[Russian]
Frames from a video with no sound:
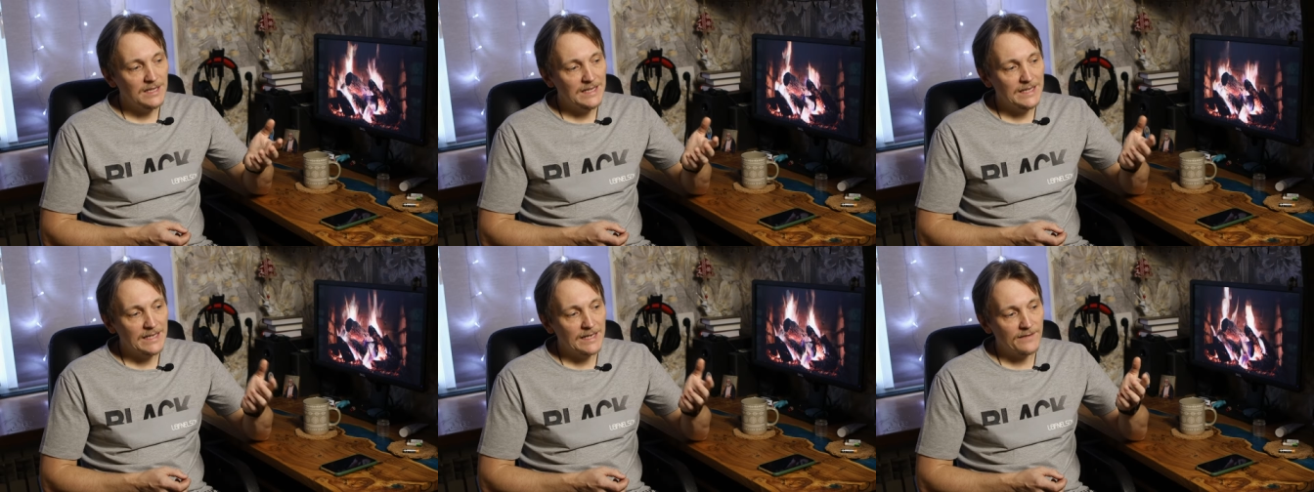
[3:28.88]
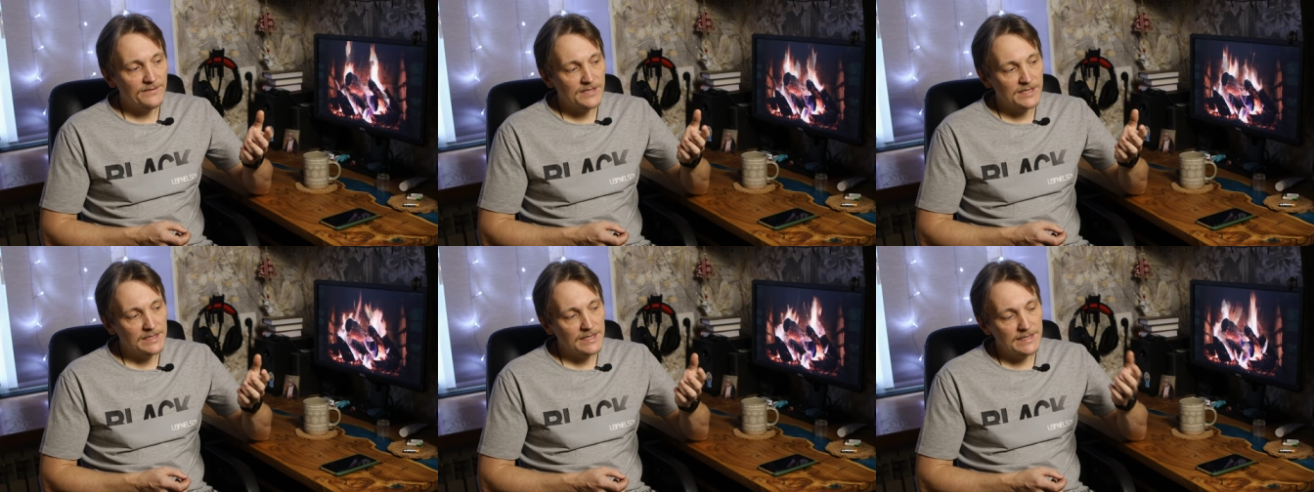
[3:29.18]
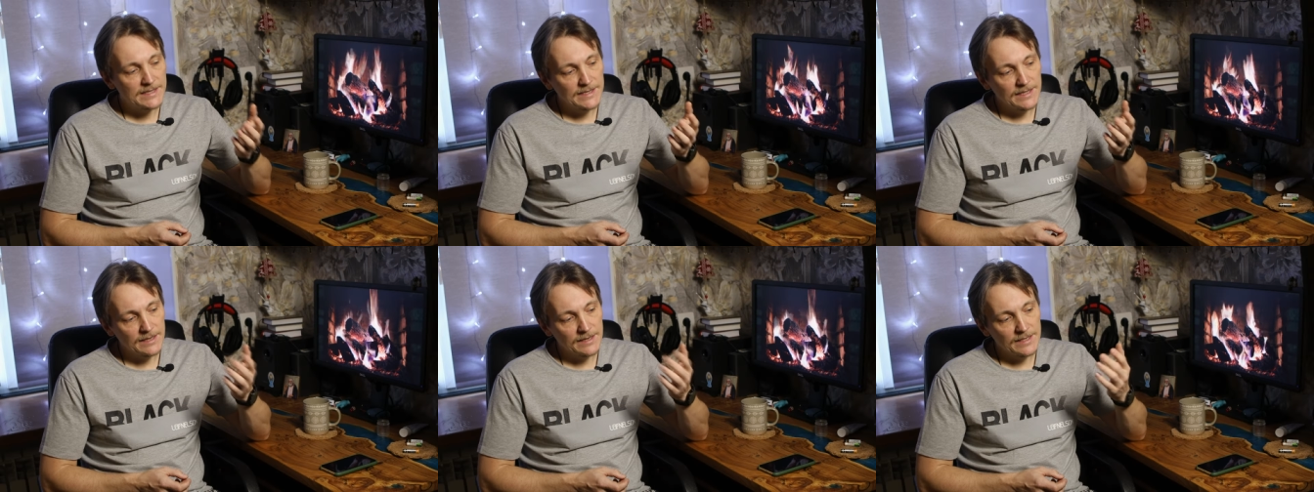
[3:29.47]
я
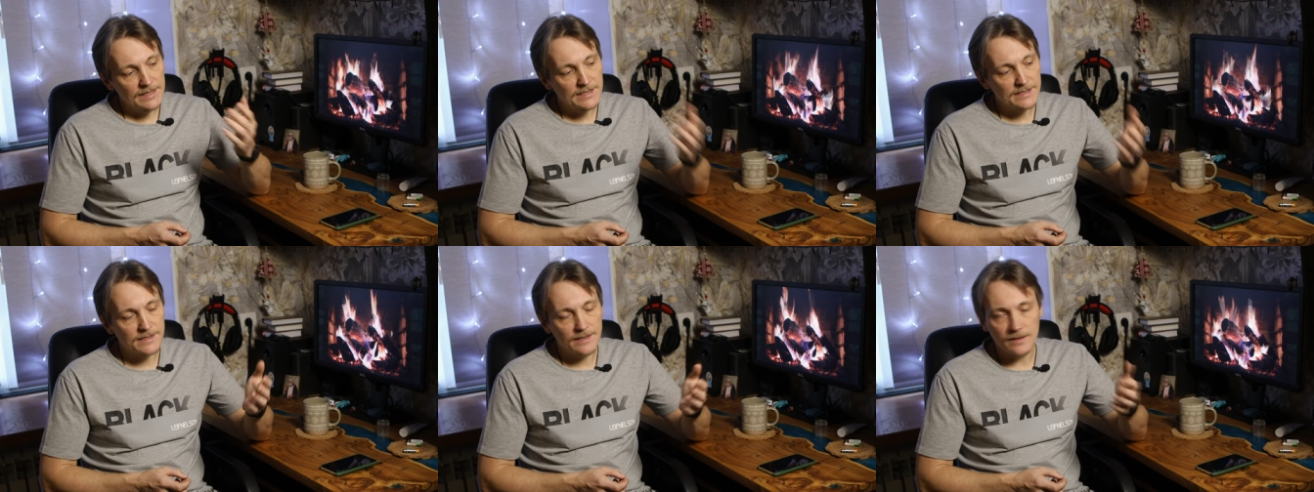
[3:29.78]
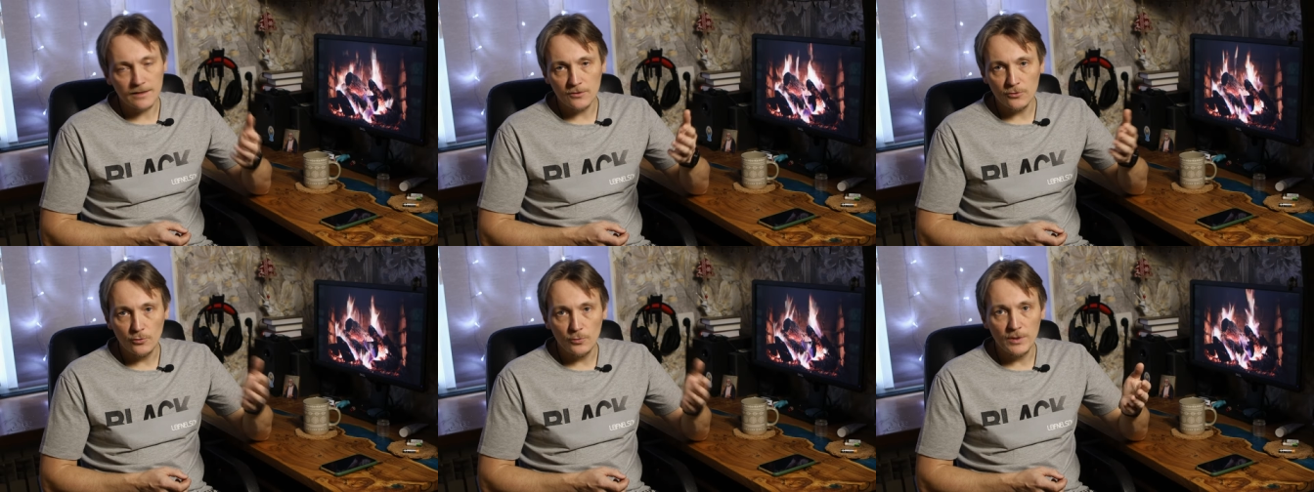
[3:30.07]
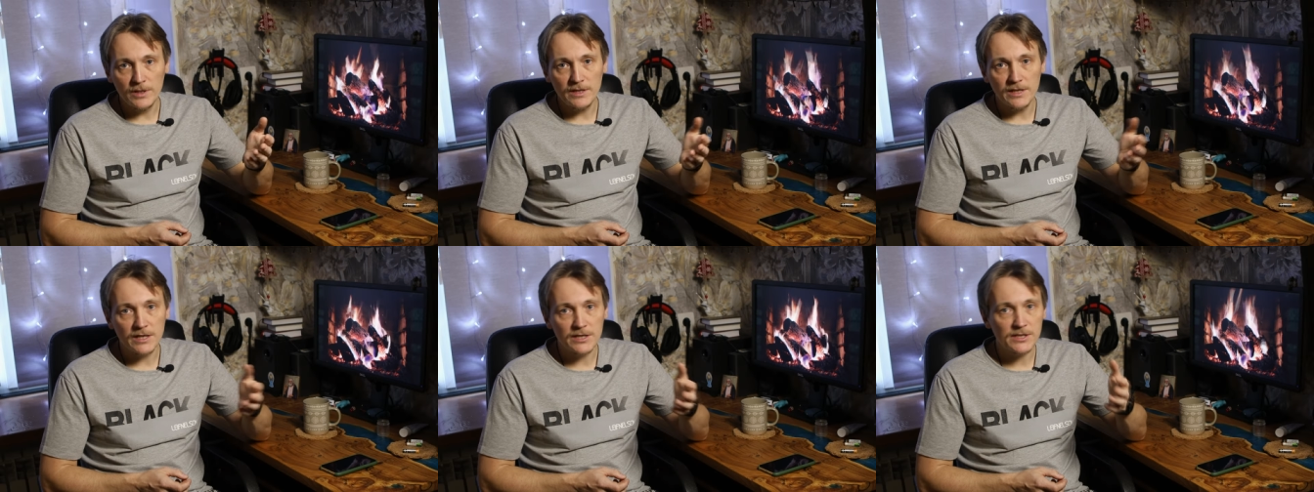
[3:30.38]
всегда делал несколько
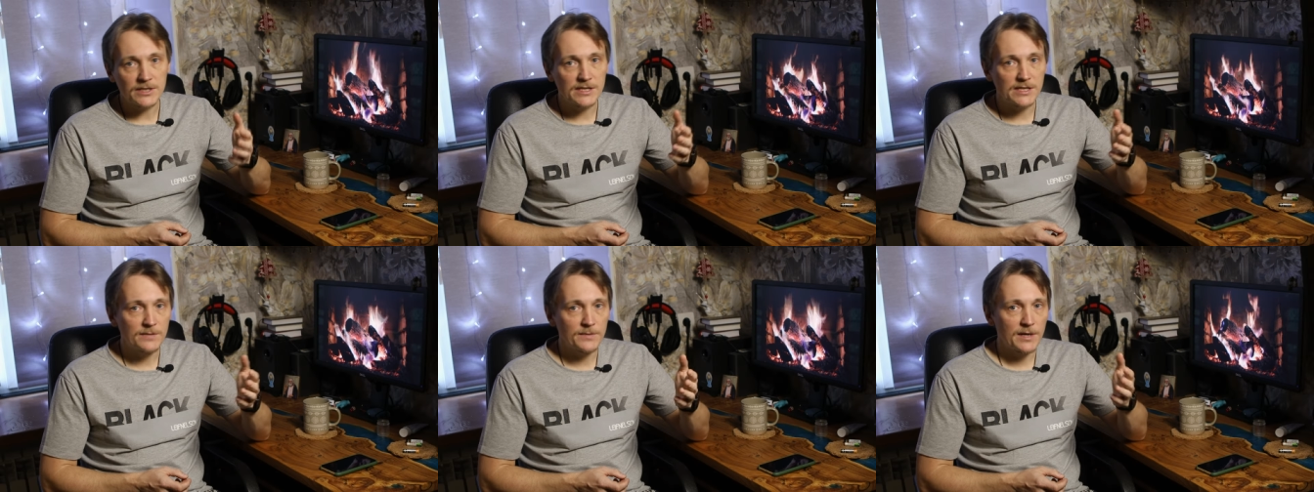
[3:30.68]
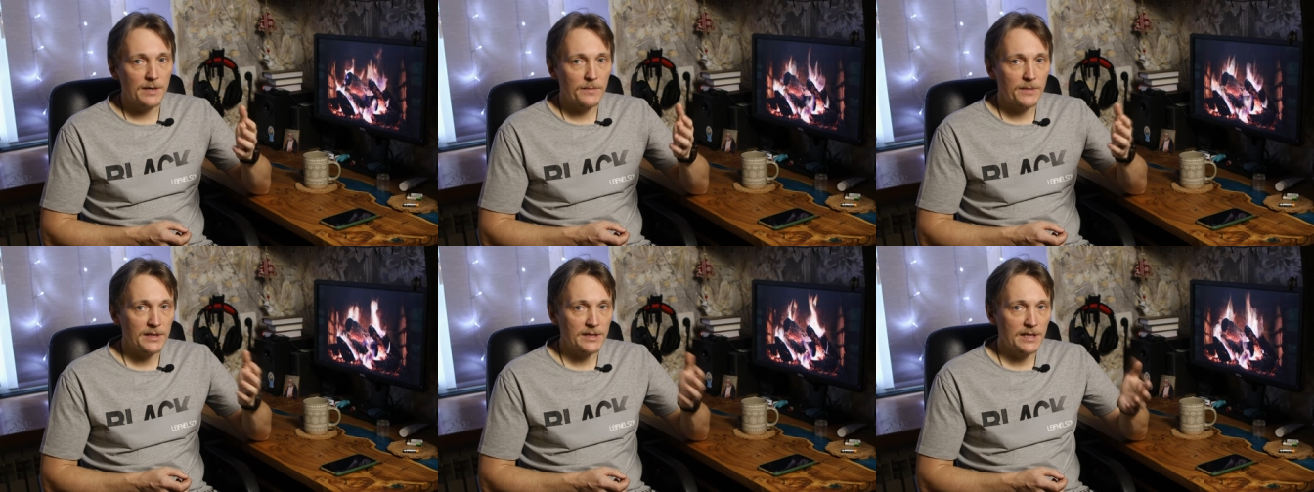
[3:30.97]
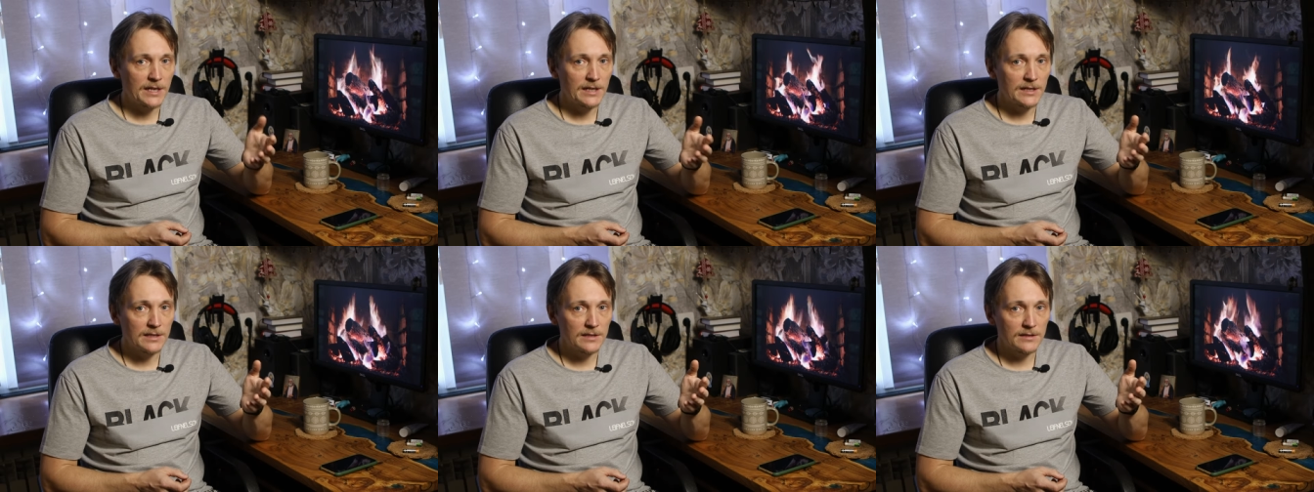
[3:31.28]
дублей, даже снимая
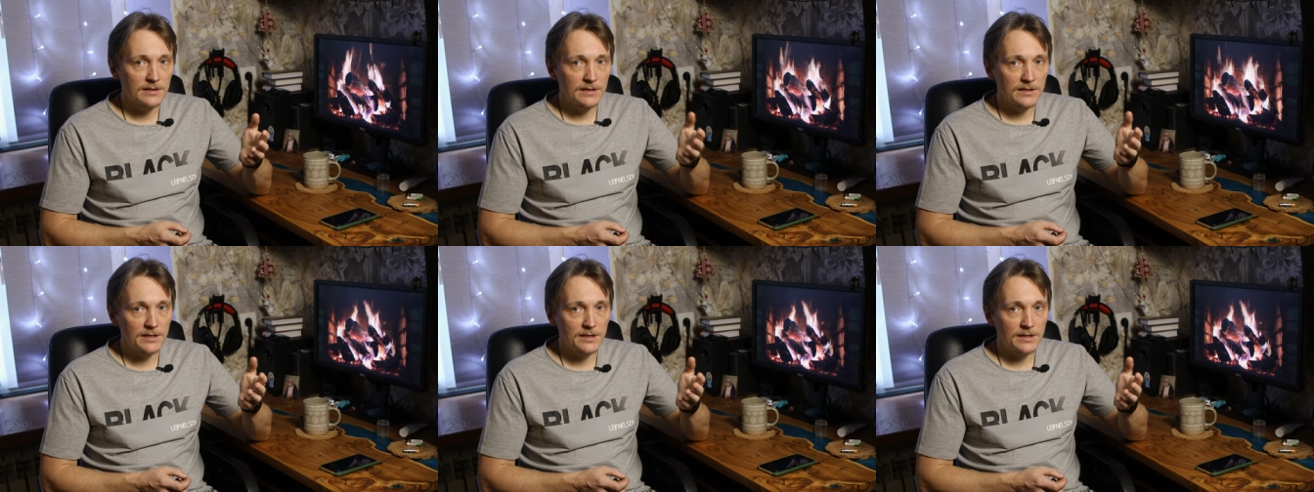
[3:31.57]
портрет,